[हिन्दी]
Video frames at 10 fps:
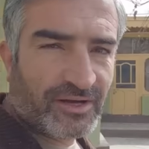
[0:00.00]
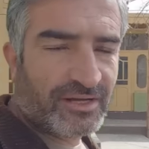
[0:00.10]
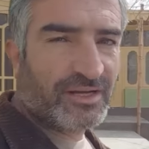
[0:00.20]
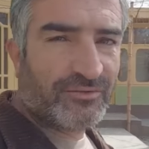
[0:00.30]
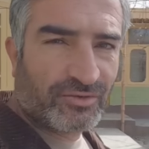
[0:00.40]

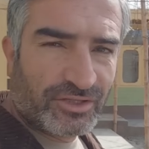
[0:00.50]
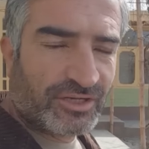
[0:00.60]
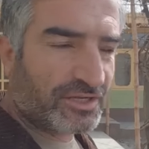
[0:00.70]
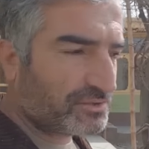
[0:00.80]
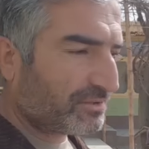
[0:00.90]
फाइनली वो
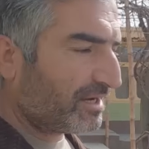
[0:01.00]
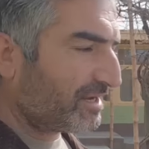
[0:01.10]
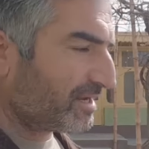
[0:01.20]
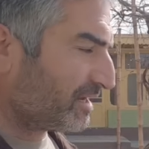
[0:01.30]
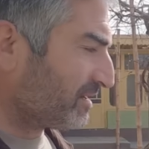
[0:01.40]
दिन आ चुका
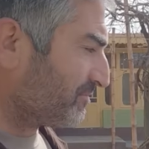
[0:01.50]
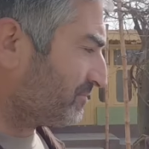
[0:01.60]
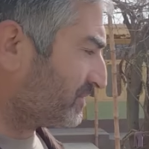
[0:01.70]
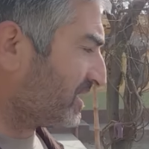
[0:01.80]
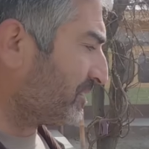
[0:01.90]
है कि
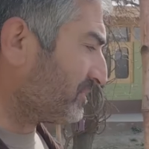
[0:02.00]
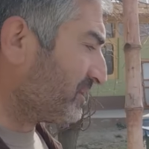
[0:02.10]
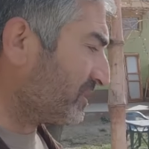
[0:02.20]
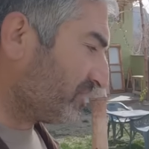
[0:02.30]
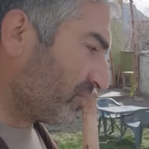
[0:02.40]
हमने
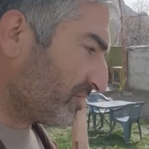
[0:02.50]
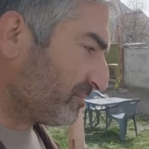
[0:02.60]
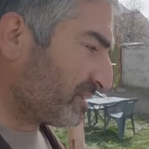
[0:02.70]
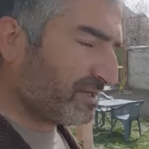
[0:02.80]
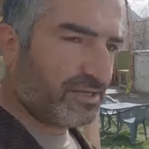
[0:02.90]
अपने
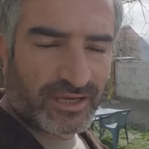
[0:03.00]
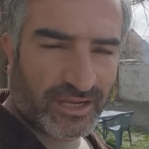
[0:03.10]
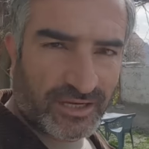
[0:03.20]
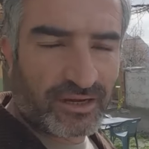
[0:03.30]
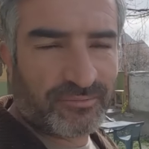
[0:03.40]
लॉन में
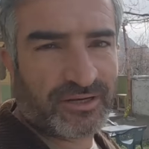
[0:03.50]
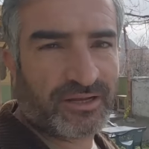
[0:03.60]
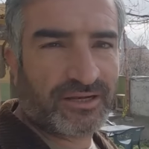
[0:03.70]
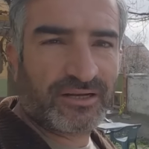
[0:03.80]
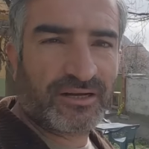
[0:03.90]
क्यारी यहाँ
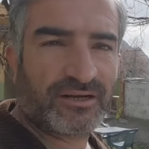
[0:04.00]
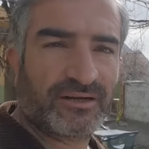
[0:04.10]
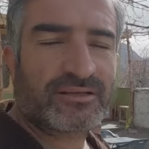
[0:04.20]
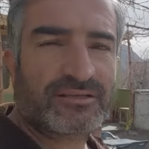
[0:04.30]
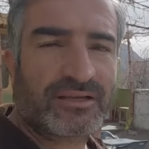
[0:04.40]
बनाने का
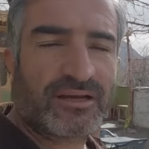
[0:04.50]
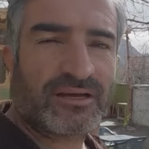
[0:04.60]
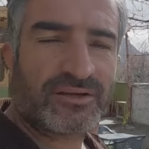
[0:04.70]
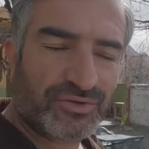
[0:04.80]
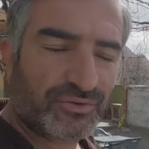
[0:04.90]
सिलसिला
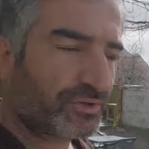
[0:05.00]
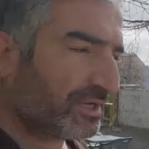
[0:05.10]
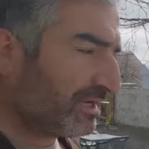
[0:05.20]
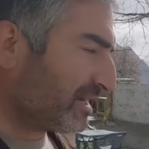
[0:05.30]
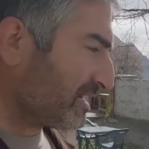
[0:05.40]
शुरू
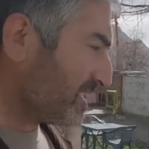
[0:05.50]
किया